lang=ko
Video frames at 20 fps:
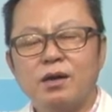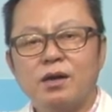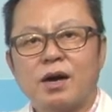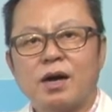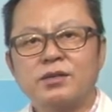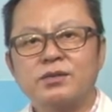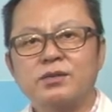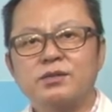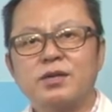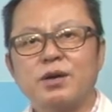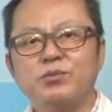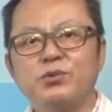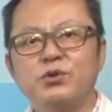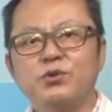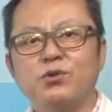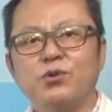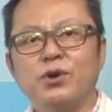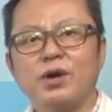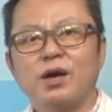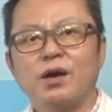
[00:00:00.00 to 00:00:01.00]
강서
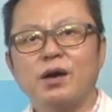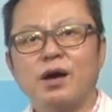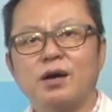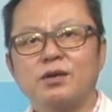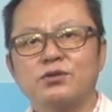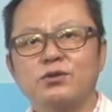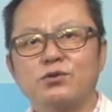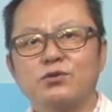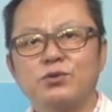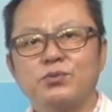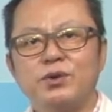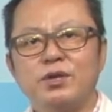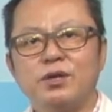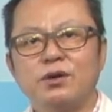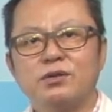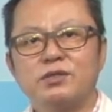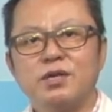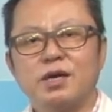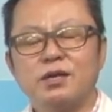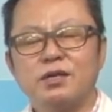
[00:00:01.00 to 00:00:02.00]
365의
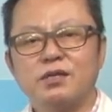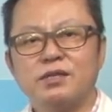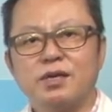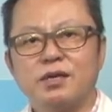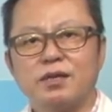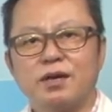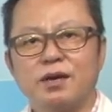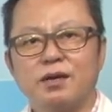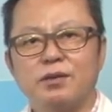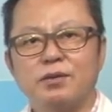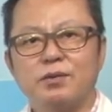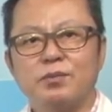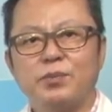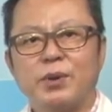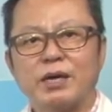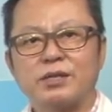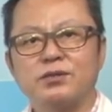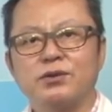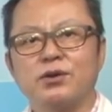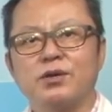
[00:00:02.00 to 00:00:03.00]
강서구민영상기자단
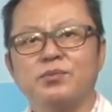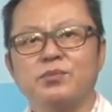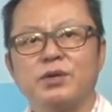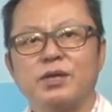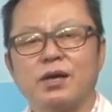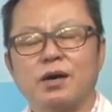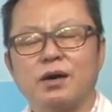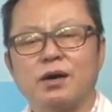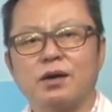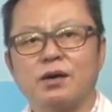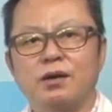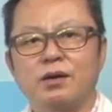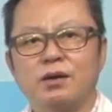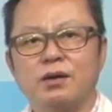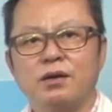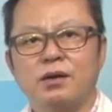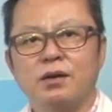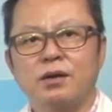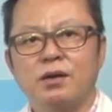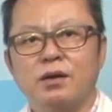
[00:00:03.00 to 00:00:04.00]
박청희입니다.
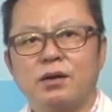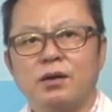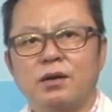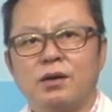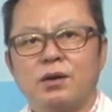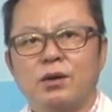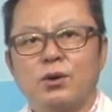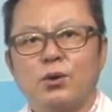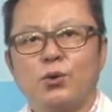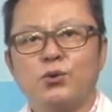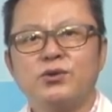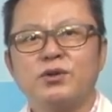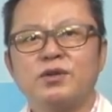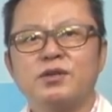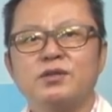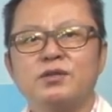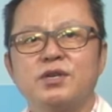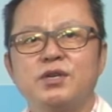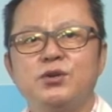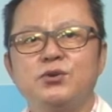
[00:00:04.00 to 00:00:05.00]

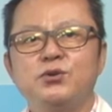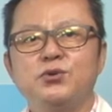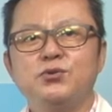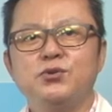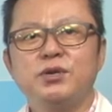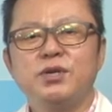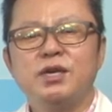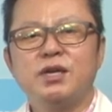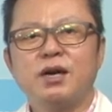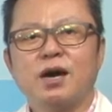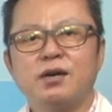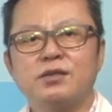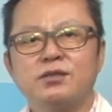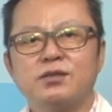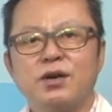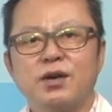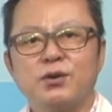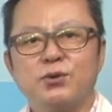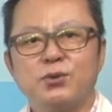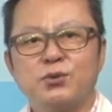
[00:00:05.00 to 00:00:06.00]
오늘은 기후위기
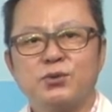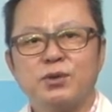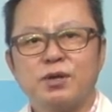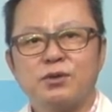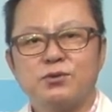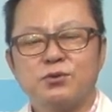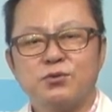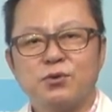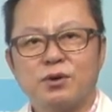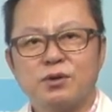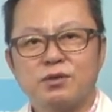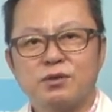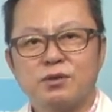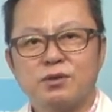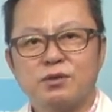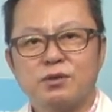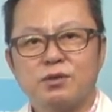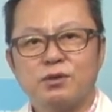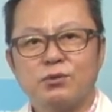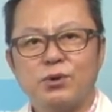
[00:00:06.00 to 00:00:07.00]
강서행동
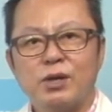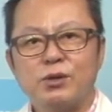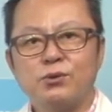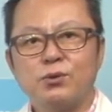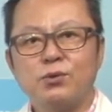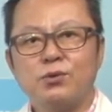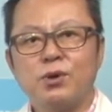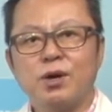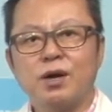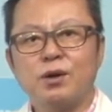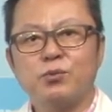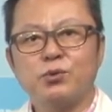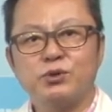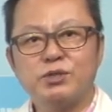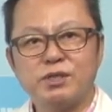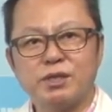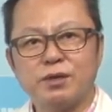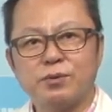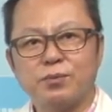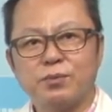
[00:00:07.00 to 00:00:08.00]
네트워크 활동가
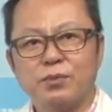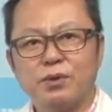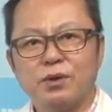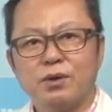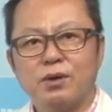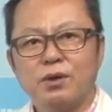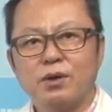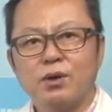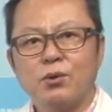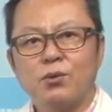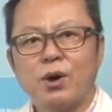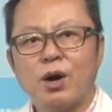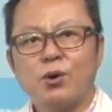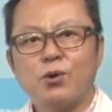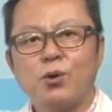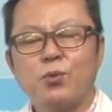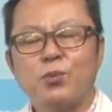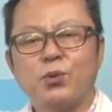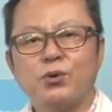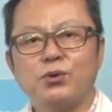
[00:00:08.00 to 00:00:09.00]
모집,
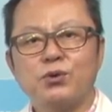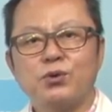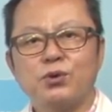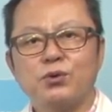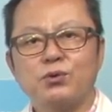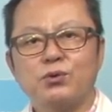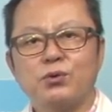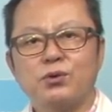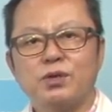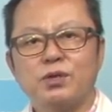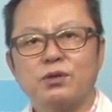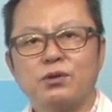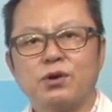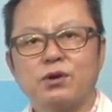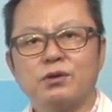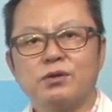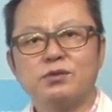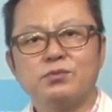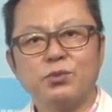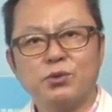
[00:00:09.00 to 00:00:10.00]
화곡본동
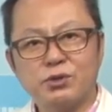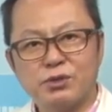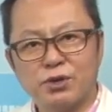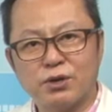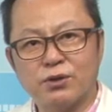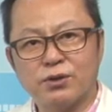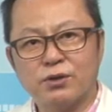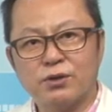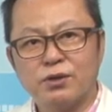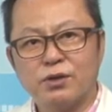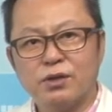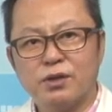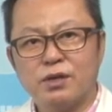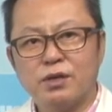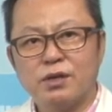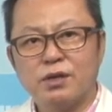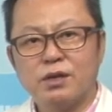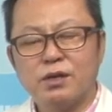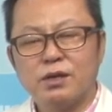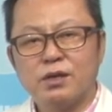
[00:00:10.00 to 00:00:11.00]
놀이터 응모전,
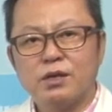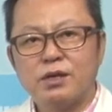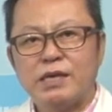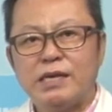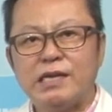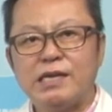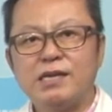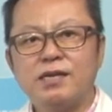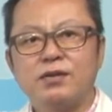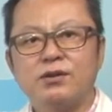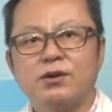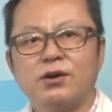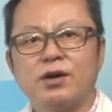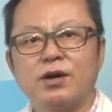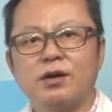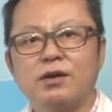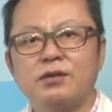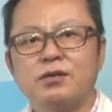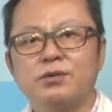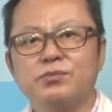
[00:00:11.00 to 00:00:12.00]

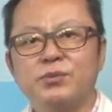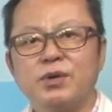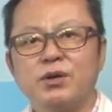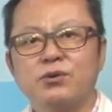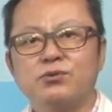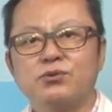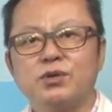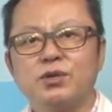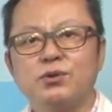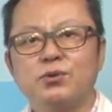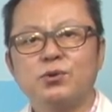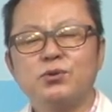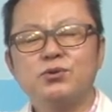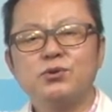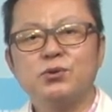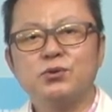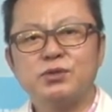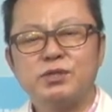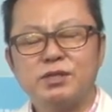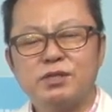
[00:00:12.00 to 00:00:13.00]
힐링여행 금개구리 논
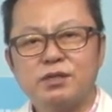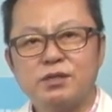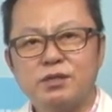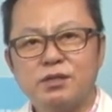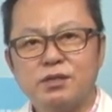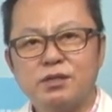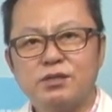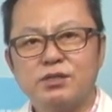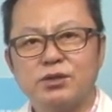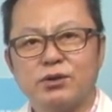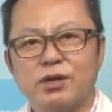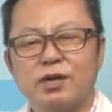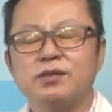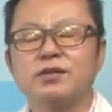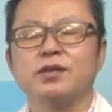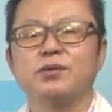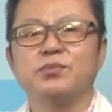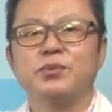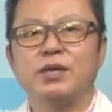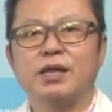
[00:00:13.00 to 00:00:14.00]
소식을
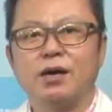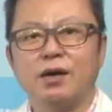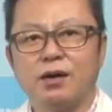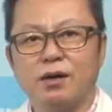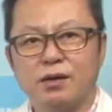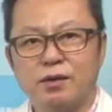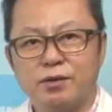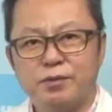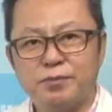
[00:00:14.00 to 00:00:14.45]
전해드립니다.